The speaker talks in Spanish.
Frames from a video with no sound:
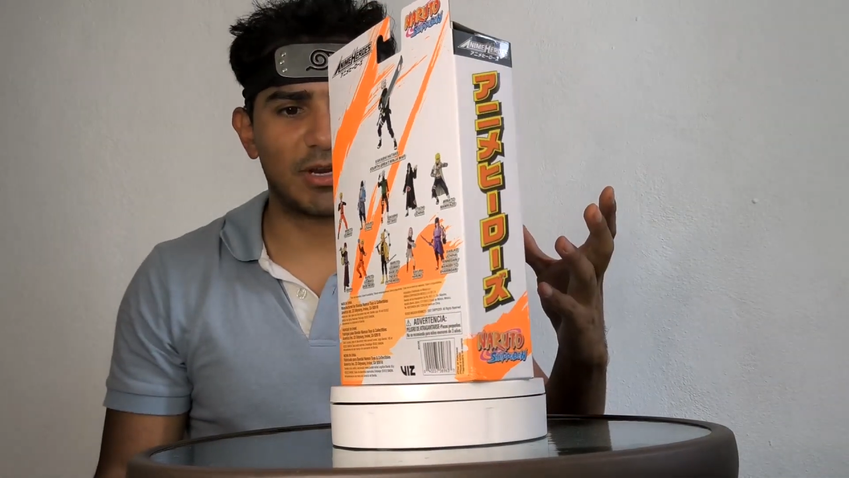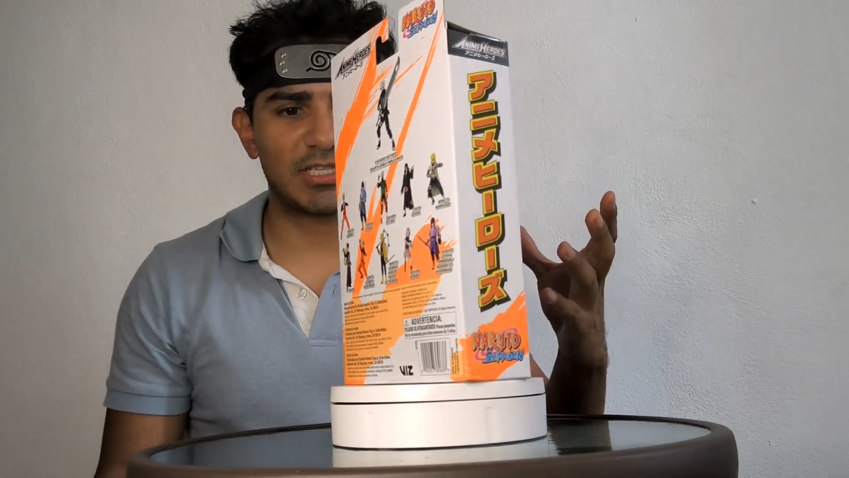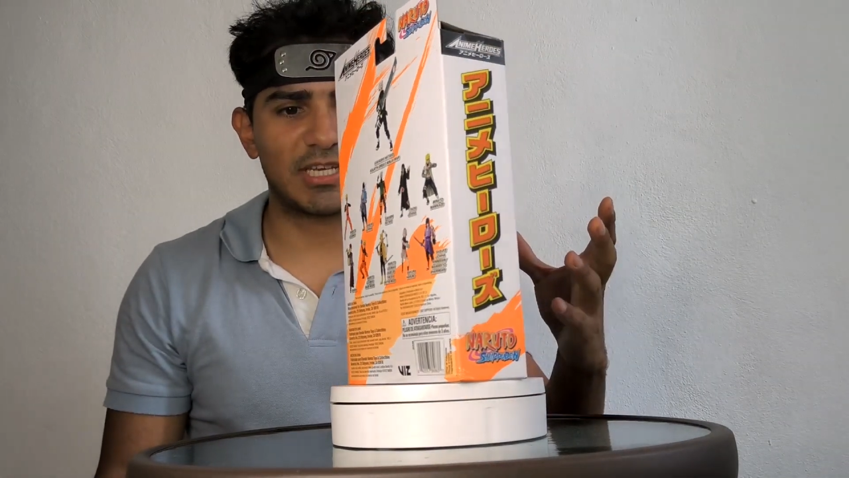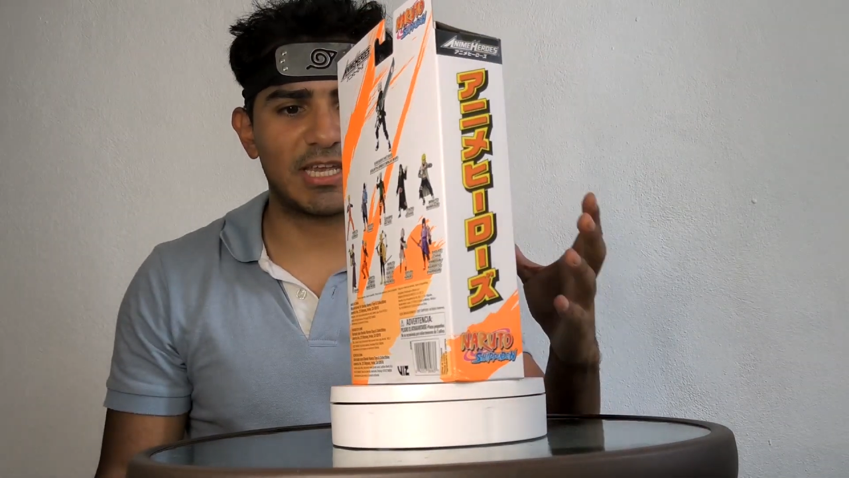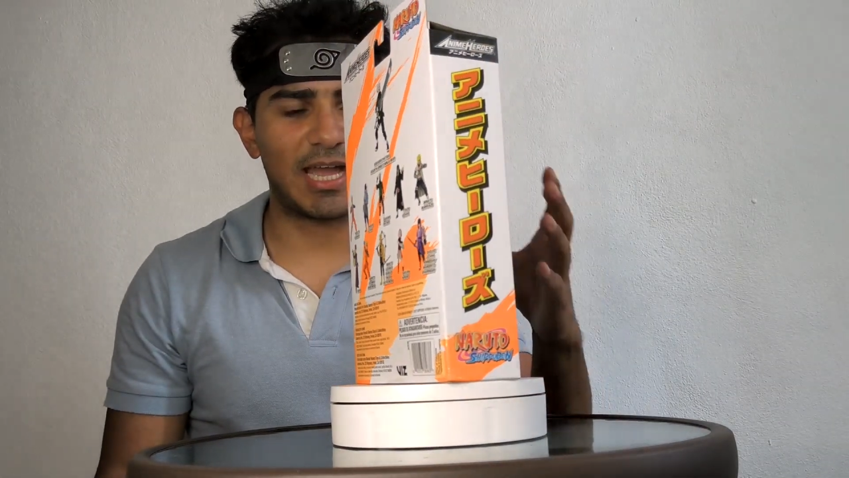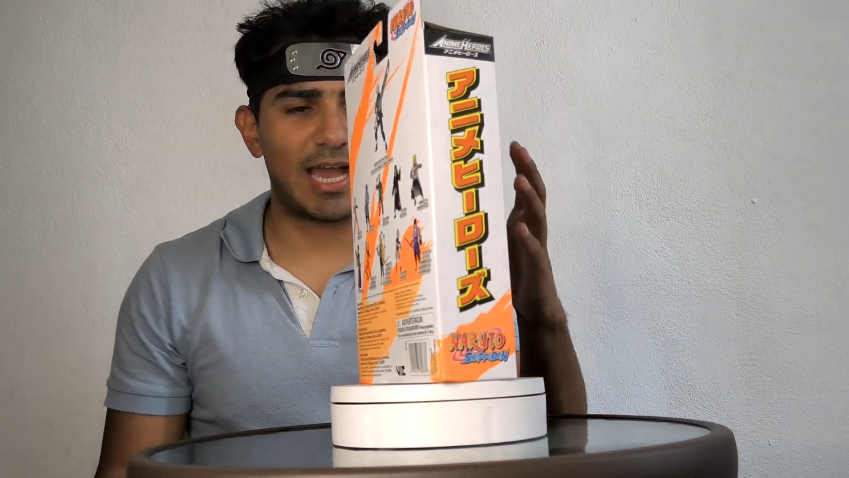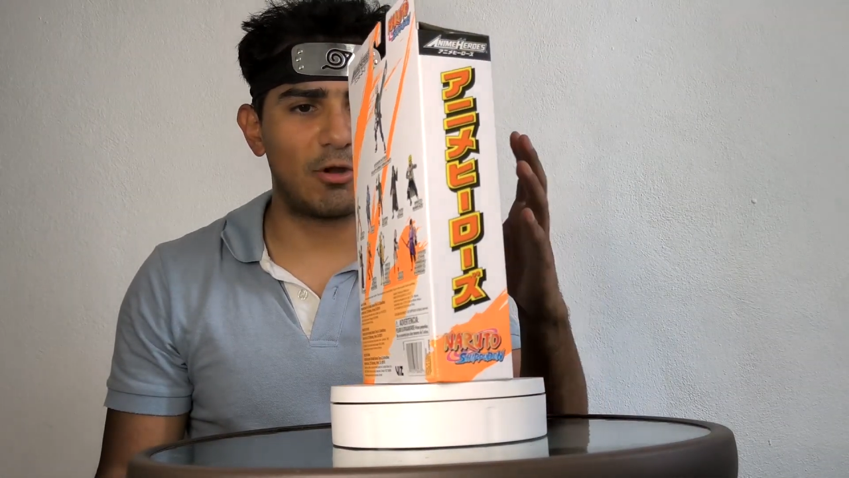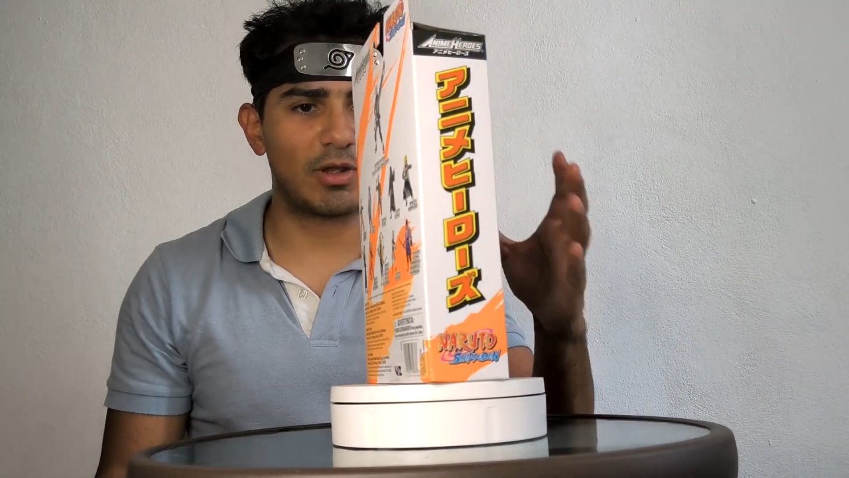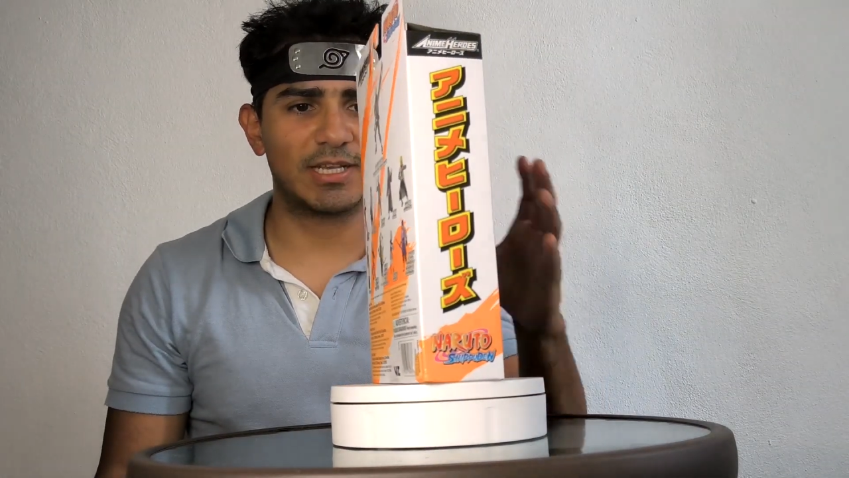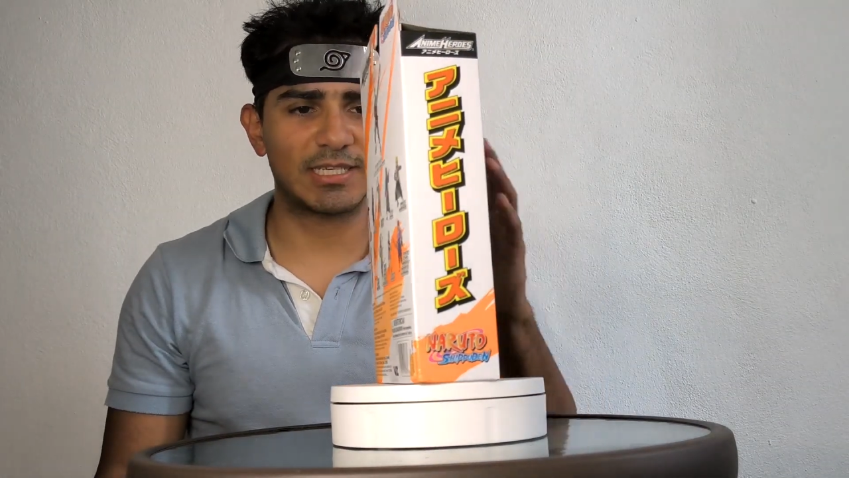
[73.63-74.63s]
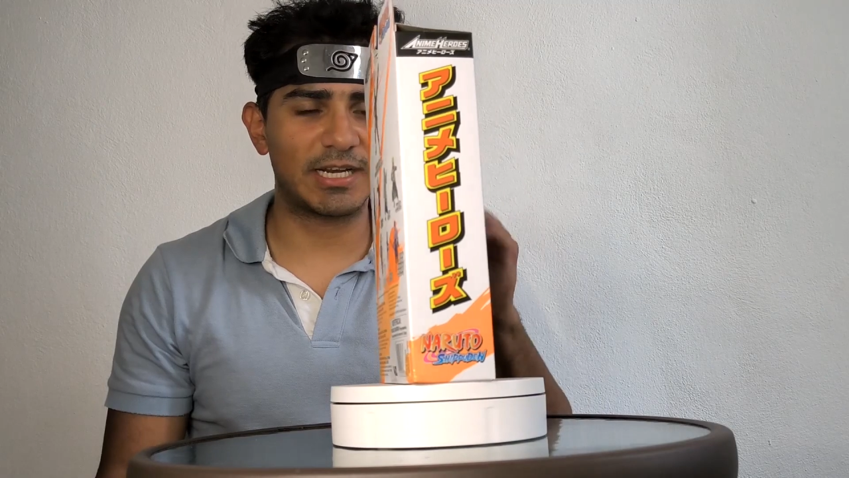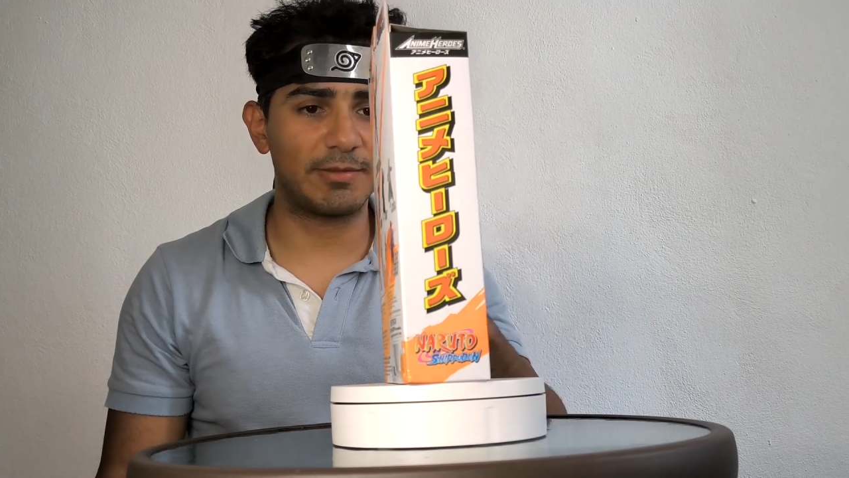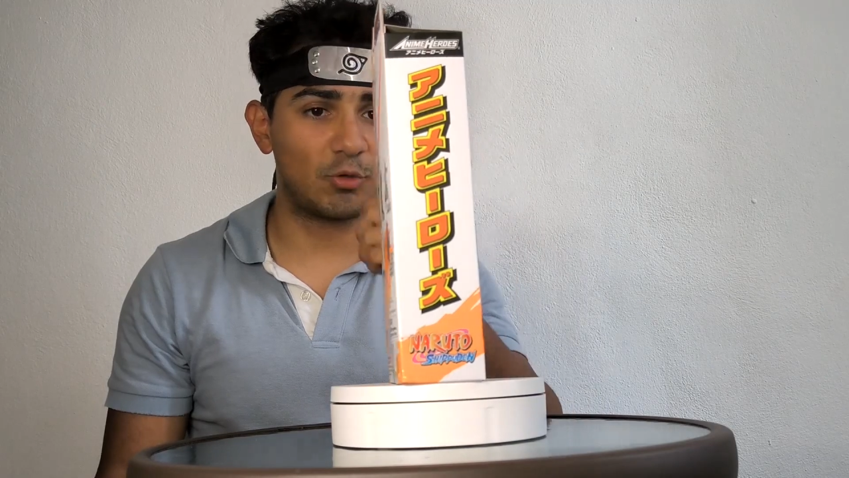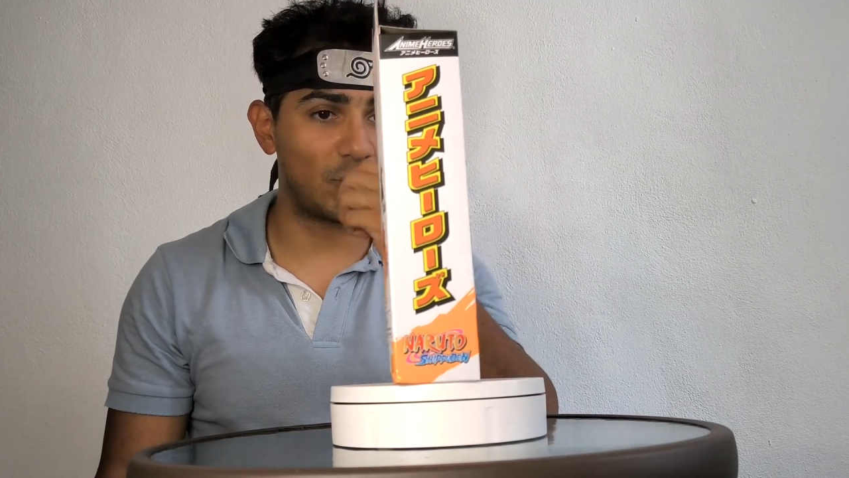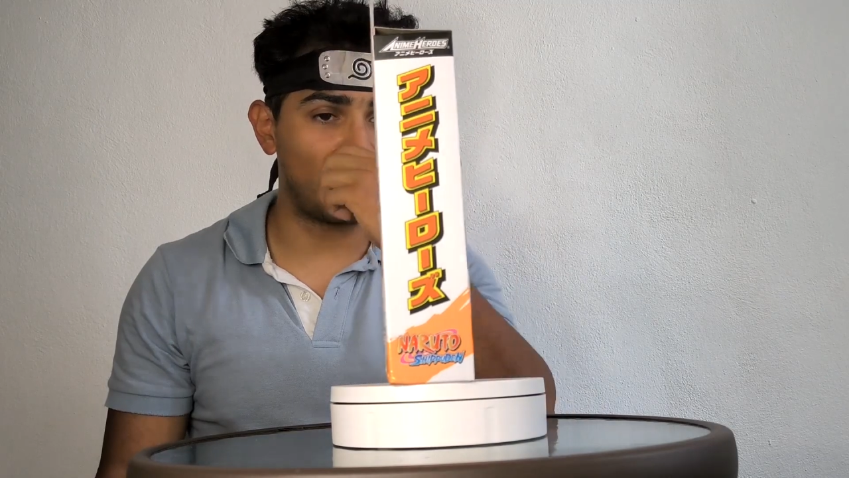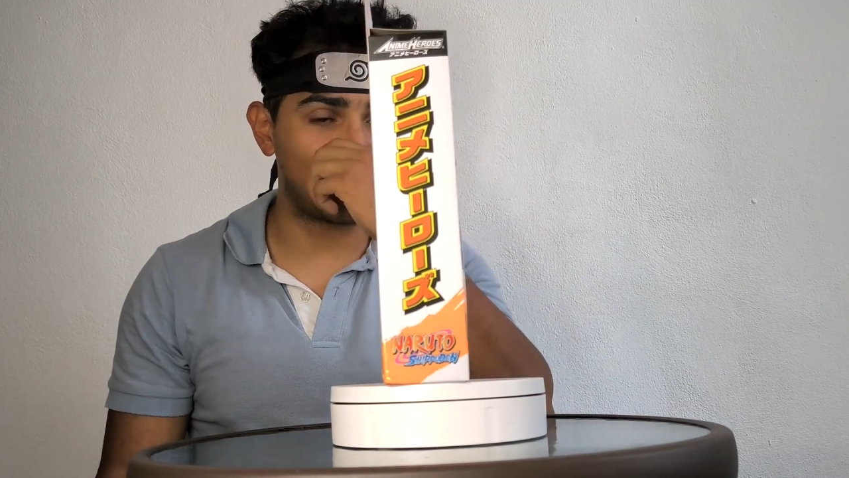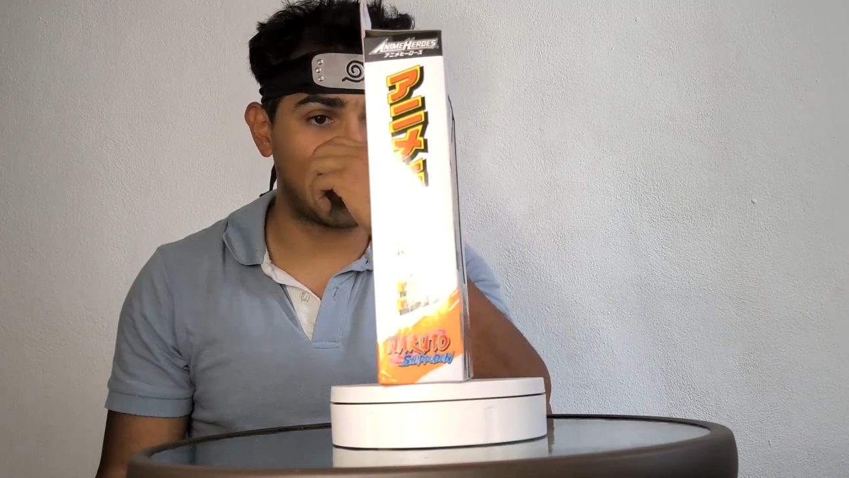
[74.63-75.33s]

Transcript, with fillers: ahora sí a lo que es el review como